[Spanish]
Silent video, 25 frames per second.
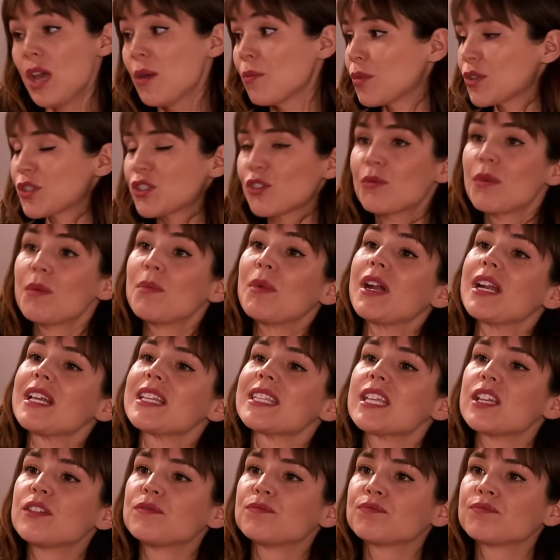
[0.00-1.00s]
Pues no me
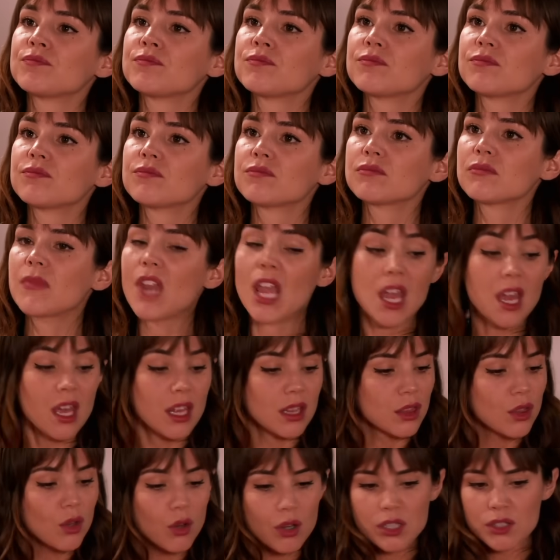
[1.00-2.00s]
parece.
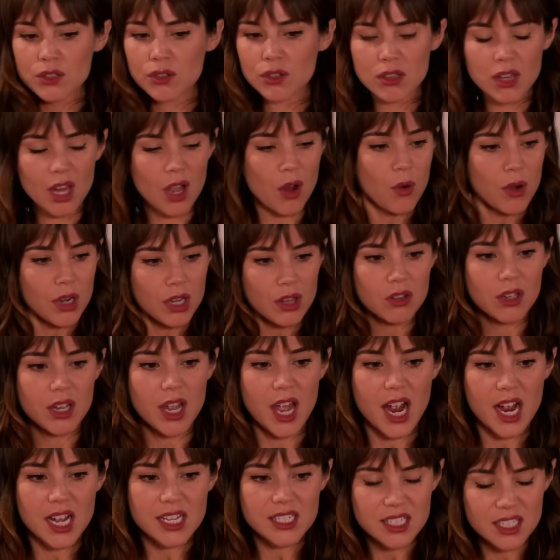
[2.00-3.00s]
No estoy de acuerdo que
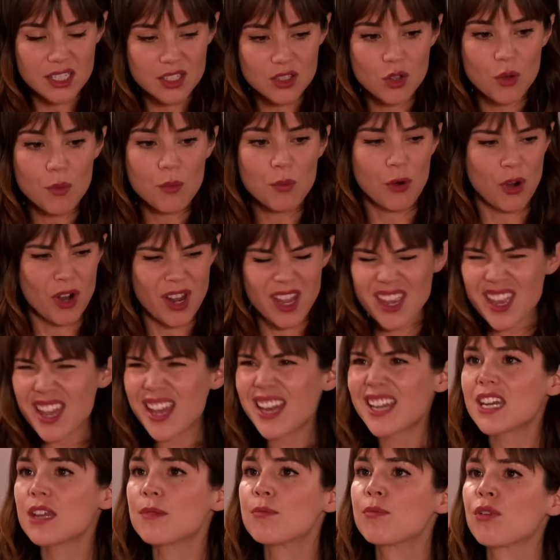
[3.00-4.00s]
hagas esto por
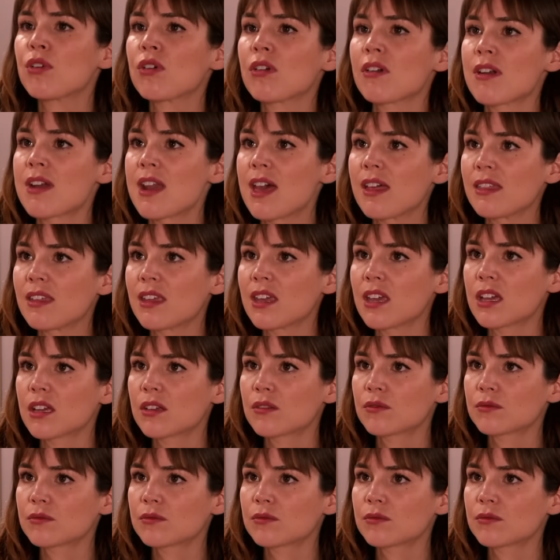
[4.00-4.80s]
ella ni por nadie.